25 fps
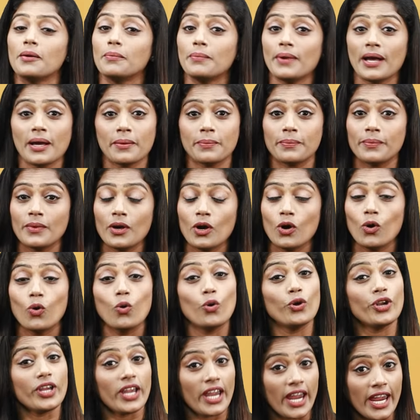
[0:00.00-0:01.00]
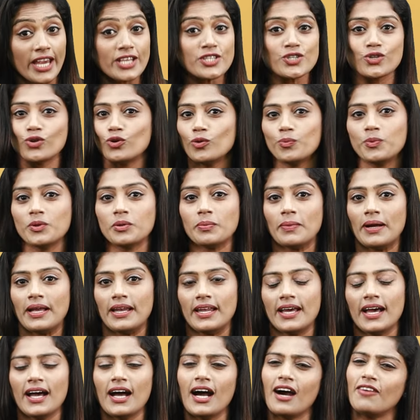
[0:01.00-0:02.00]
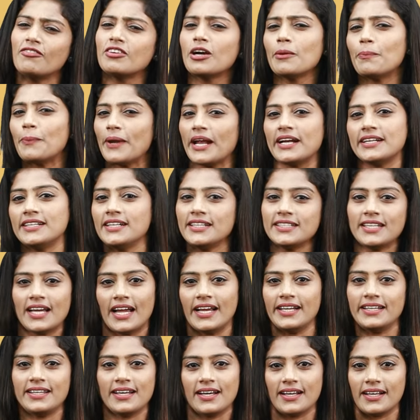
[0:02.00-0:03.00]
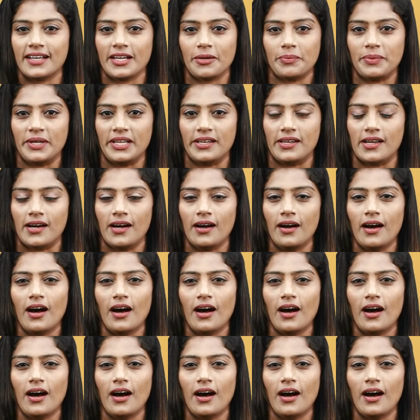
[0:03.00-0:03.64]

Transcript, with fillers: மேம் ஒரு ஏஜ் குரூப்புக்கு மேலே அவங்க ப்ரெக்னென்ட் ஆயிட்டாங்க அப்படின்னா